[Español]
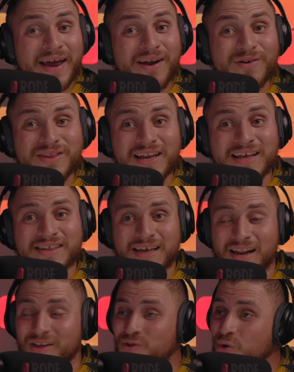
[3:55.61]
Él utiliza
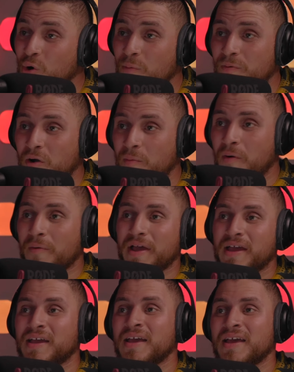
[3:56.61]
el scoop, como
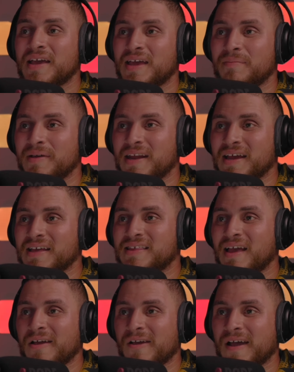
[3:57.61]
ven, y miren
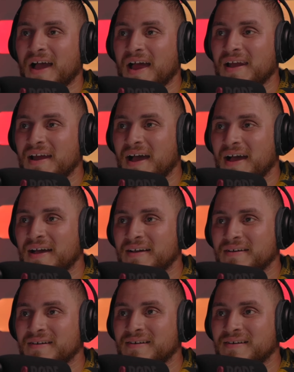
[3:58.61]
esa recarga.